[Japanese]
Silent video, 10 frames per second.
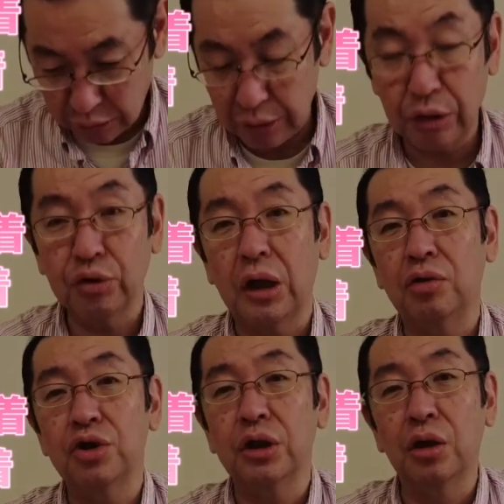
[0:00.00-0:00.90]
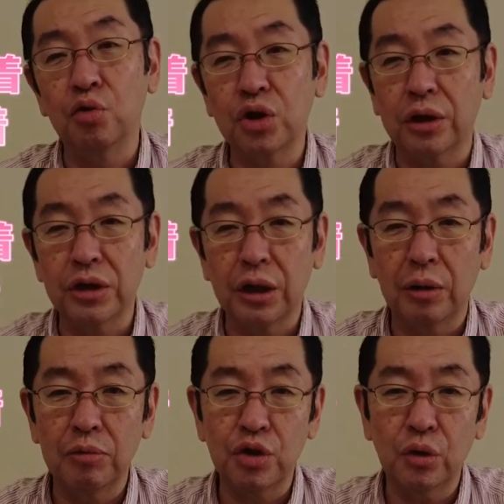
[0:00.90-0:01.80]
グレート・サントシーンが5着でした
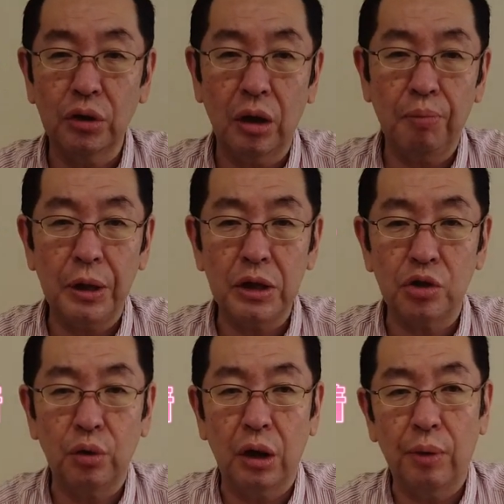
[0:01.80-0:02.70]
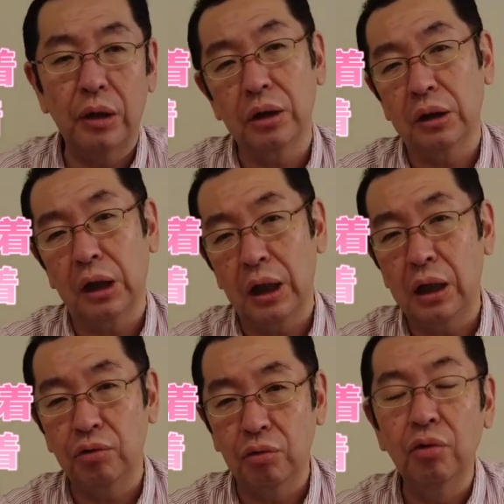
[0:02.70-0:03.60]
けどもちょっとやっぱり位置取りが悪かったか
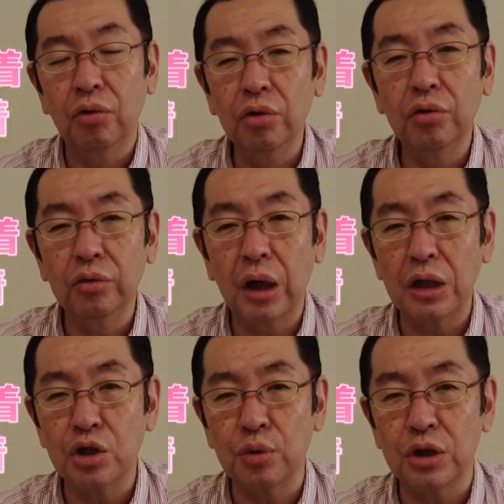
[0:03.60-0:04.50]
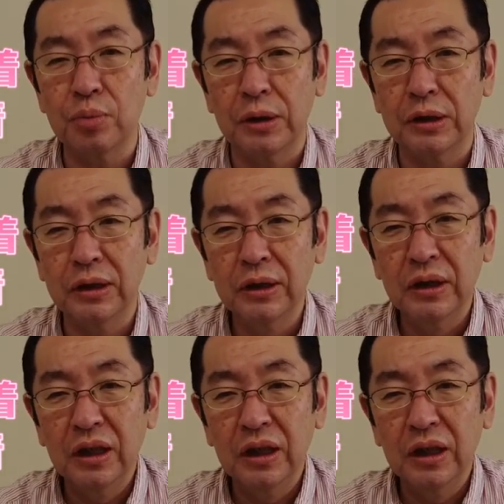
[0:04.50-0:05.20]
なという感じはします。